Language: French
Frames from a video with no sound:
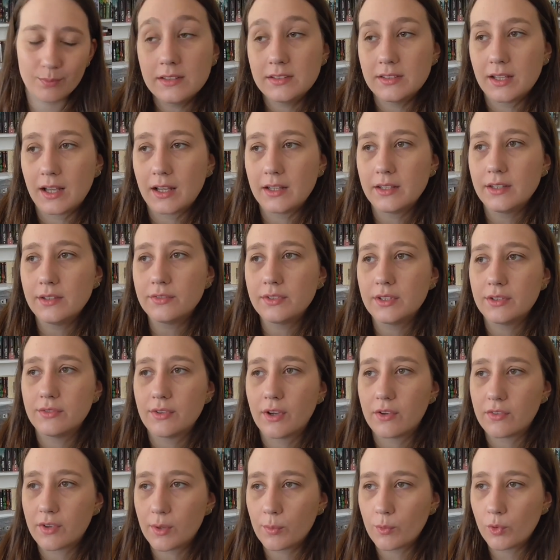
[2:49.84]
c'est un livre qui
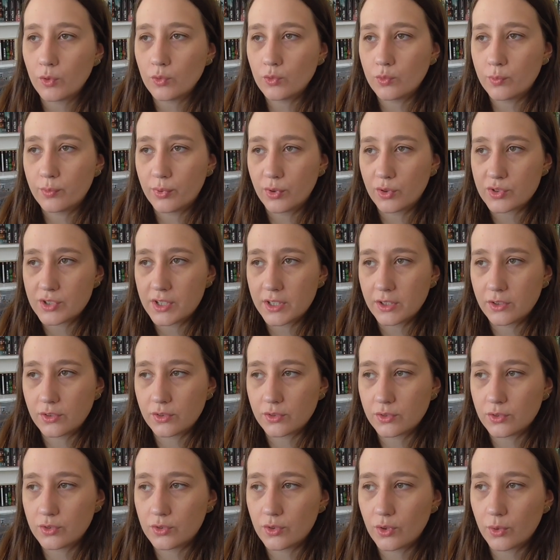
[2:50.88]
va vraiment nous plonger
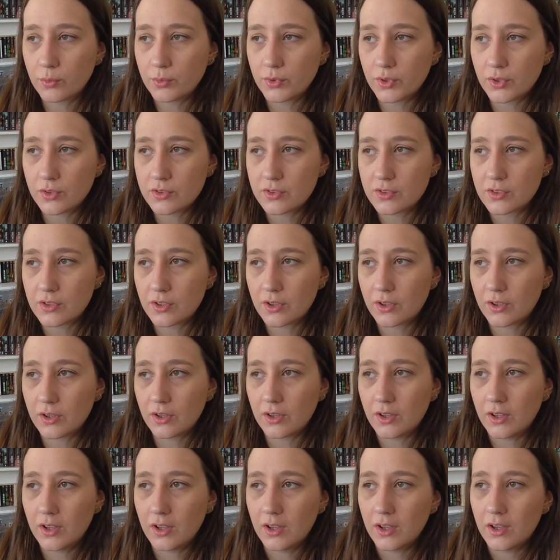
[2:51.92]
dans une ambiance
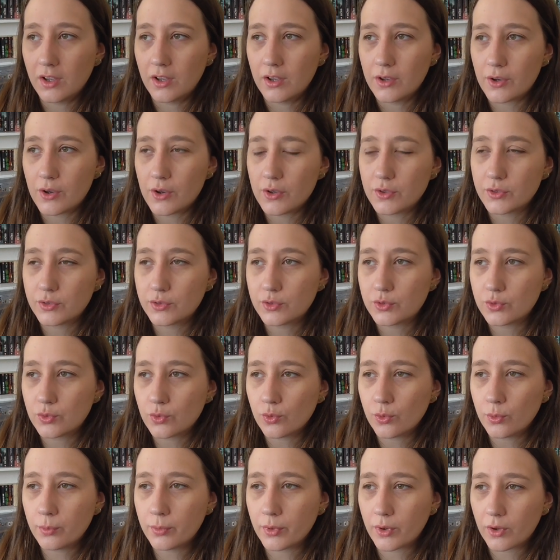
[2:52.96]
euh,
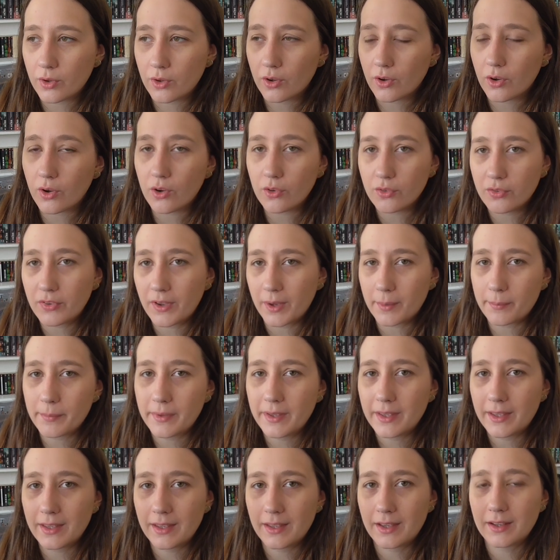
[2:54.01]
sombre,
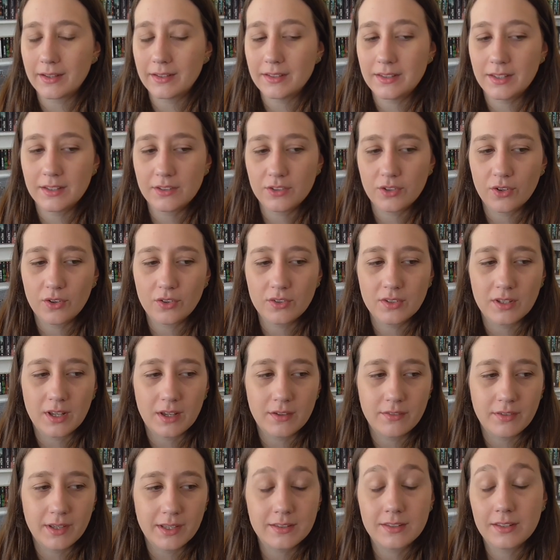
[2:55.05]
renfermée et inquiétante
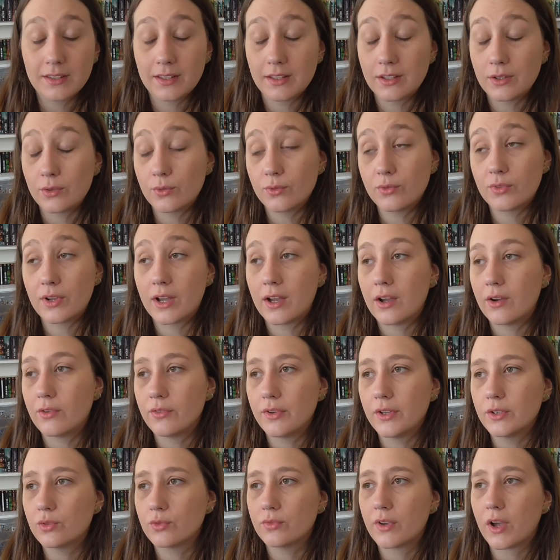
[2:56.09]
avec des on va en
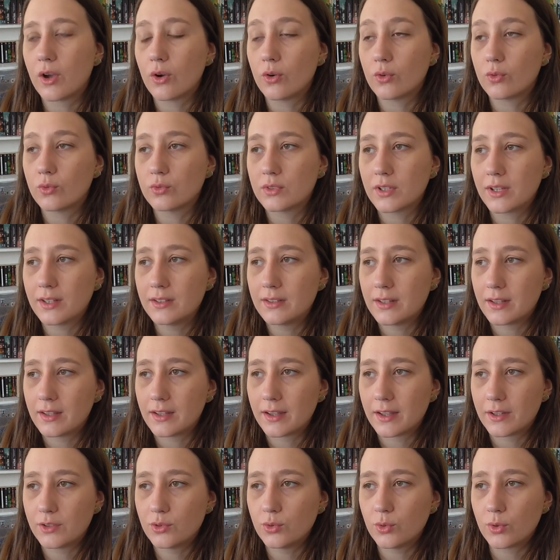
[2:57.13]
fait on va rencontrer des
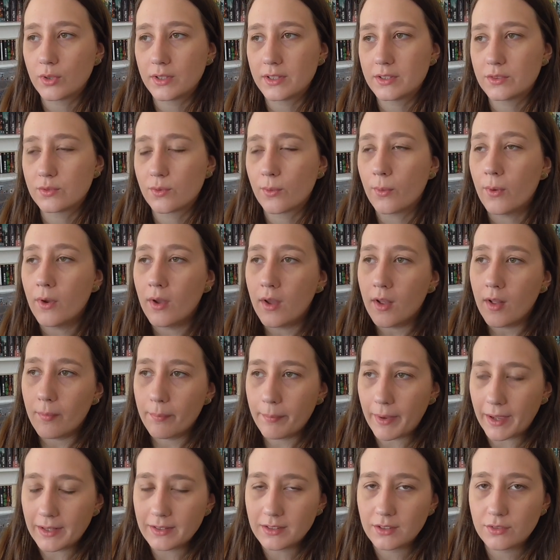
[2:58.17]
créatures qui sont
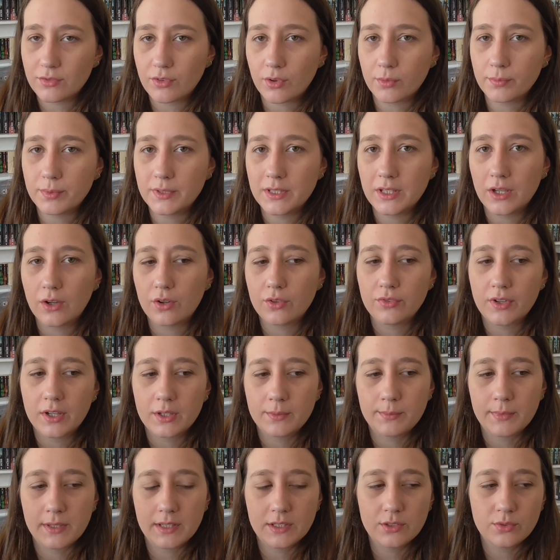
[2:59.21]
pas des vampires en
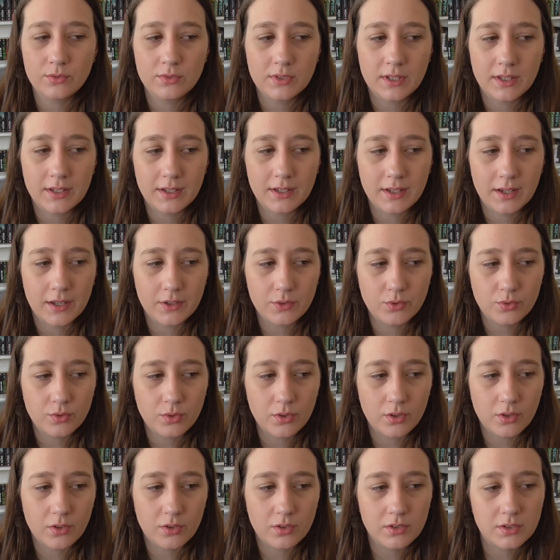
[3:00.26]
fait mais qui sont des
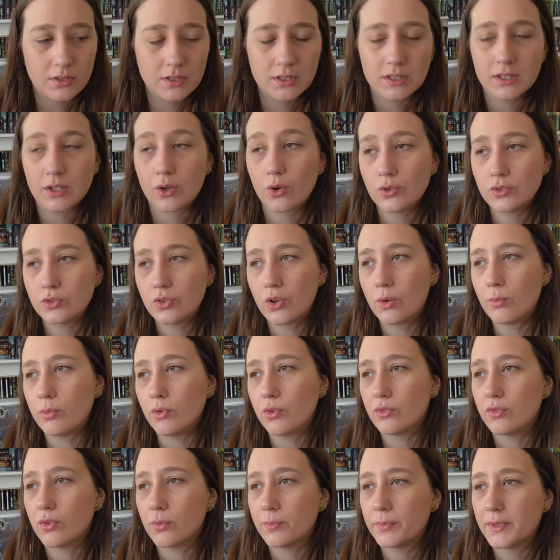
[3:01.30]
créatures euh, qui
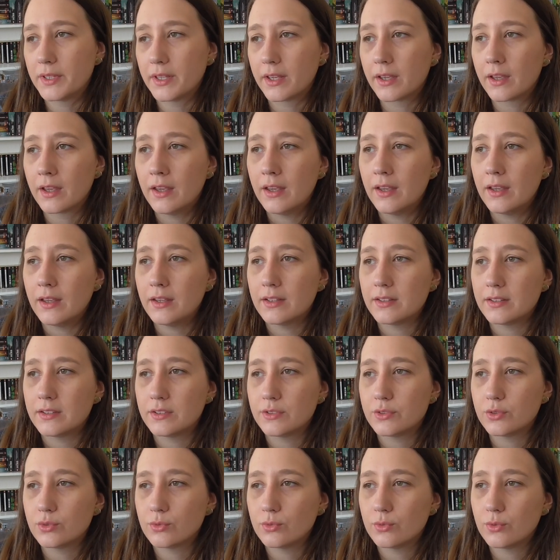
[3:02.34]
ressemblent aux vampires
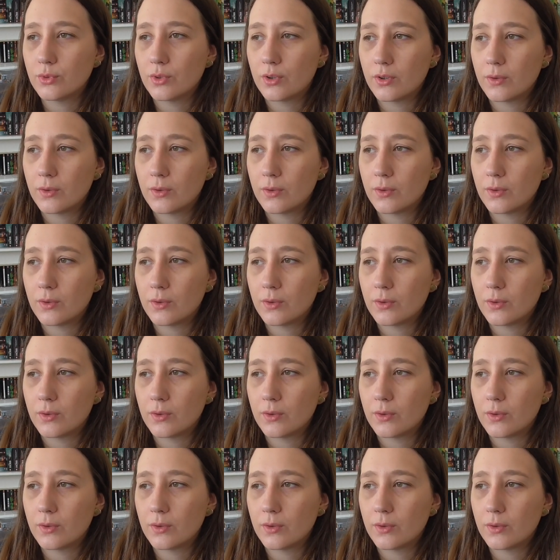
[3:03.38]
qui sont